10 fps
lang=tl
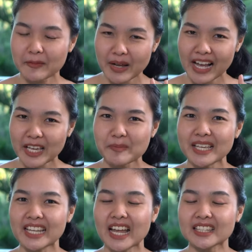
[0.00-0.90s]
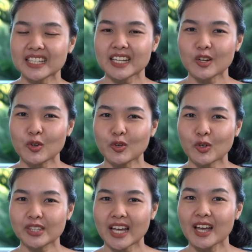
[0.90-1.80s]
mga kaibigan natin na
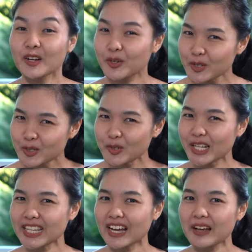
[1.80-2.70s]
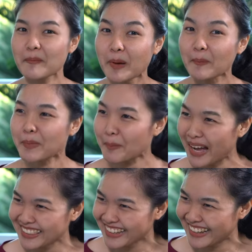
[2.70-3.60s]
nanonood na gusto rin ng
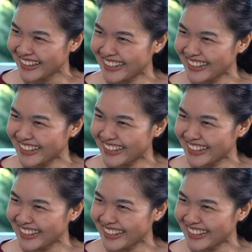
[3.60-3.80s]
pampabata.